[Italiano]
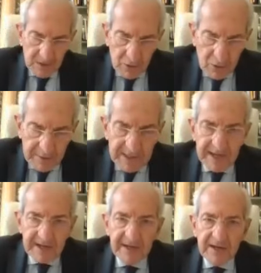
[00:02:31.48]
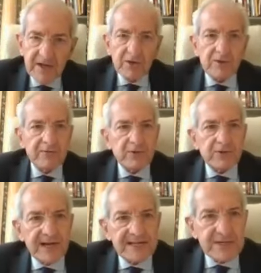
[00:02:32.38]
come dire,
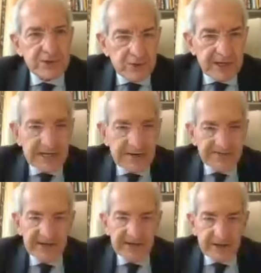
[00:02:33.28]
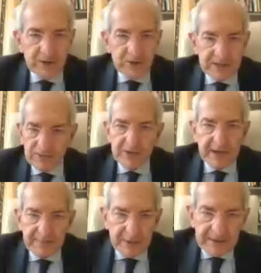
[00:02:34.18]
confrontarsi su che deve fare che cosa vuol
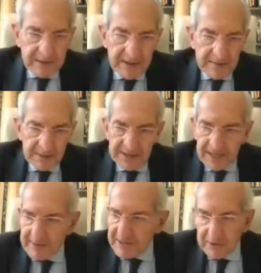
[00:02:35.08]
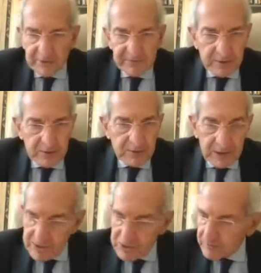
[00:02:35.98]
dire poi praticamente non far
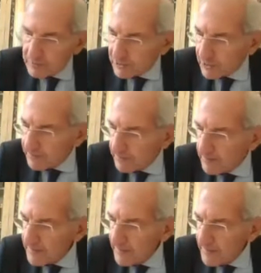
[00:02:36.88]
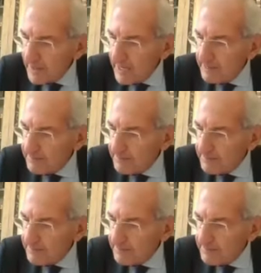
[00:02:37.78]
nulla. Questo purtroppo è il